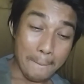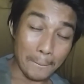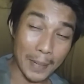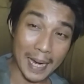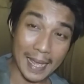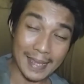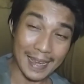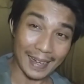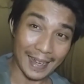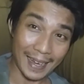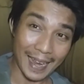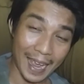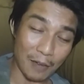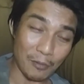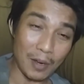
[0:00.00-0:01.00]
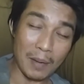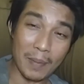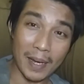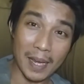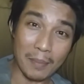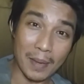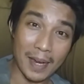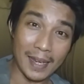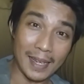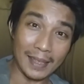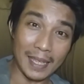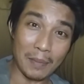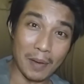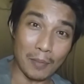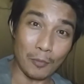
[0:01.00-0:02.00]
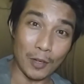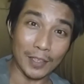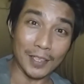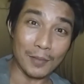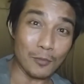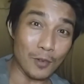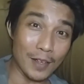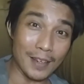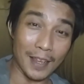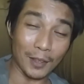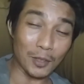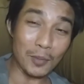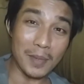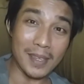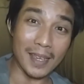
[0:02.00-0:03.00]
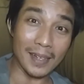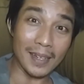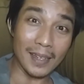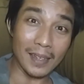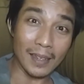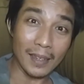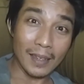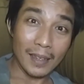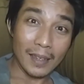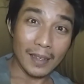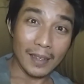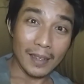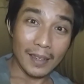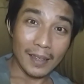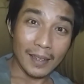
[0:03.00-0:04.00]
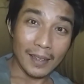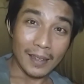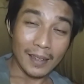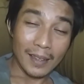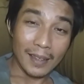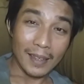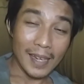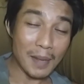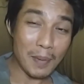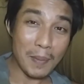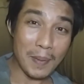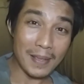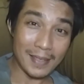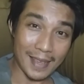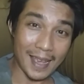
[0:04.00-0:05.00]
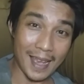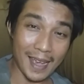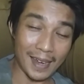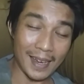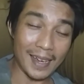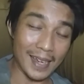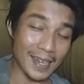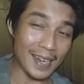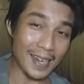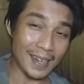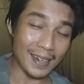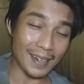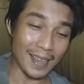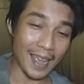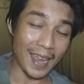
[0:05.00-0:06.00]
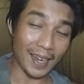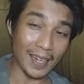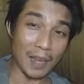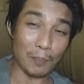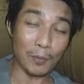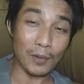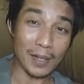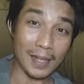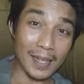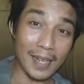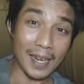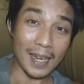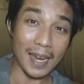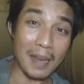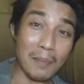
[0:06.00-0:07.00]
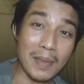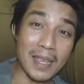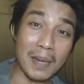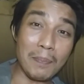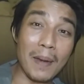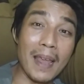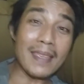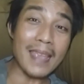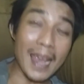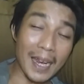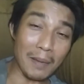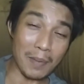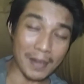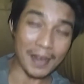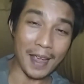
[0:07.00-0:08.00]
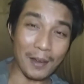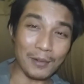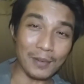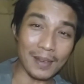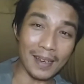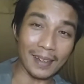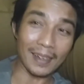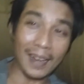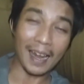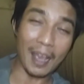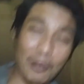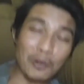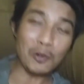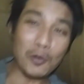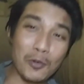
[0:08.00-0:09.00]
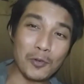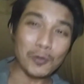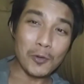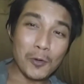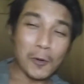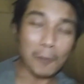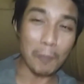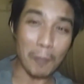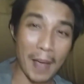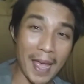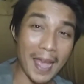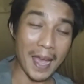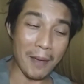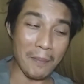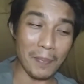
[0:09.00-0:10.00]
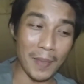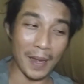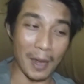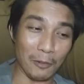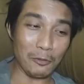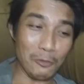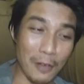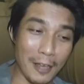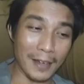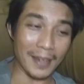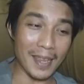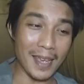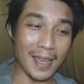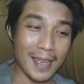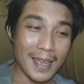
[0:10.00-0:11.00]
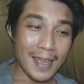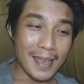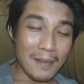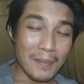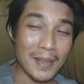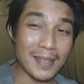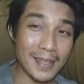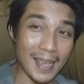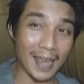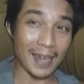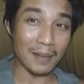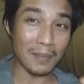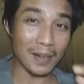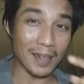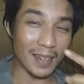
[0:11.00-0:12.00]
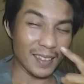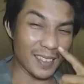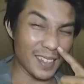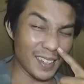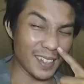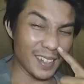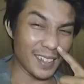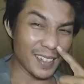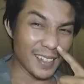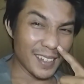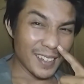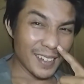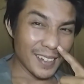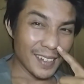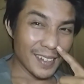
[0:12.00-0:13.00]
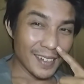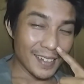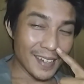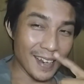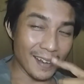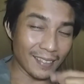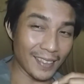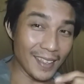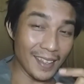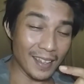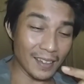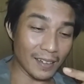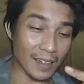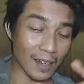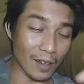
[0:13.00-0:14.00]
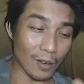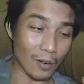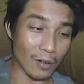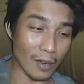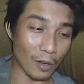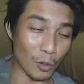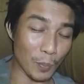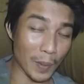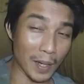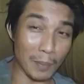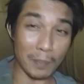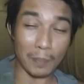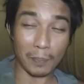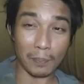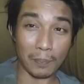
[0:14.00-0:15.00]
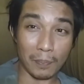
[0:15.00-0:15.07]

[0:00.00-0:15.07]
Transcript: belajar dari awal bagaimana kita membuat semuanya itu menjadi lebih bisa dan ini akhirnya pun ini adalah menjadi pelajaran bagi aku geng dan aku paham dan aku akhirnya bisa ada mengerti nanti kalau aku pengen